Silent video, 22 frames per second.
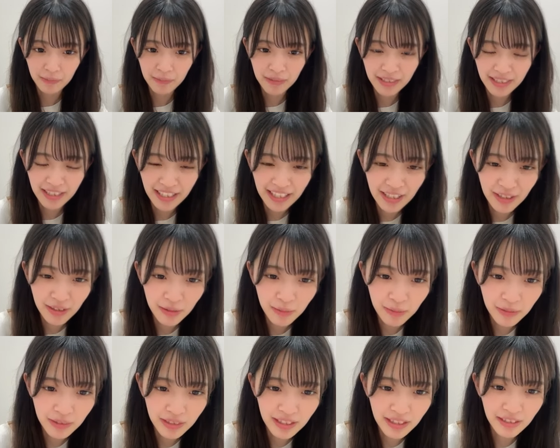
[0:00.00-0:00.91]
スピンで
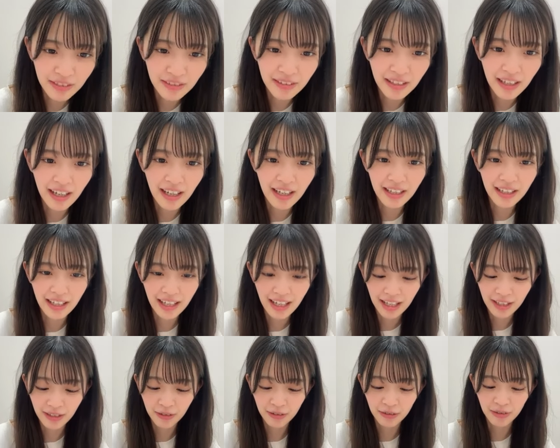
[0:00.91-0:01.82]
勝負っていう
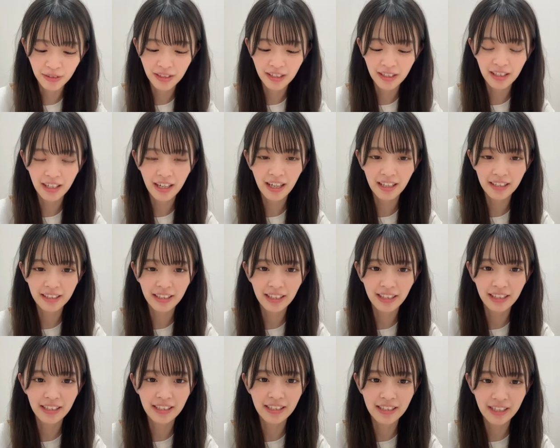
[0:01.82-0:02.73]
かあの
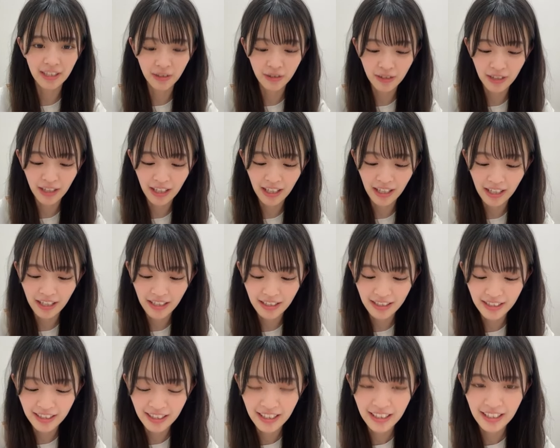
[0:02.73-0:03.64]
肌荒れちゃうか
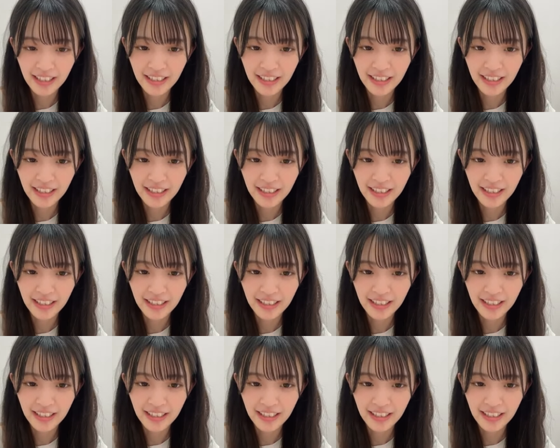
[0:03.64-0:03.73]
ら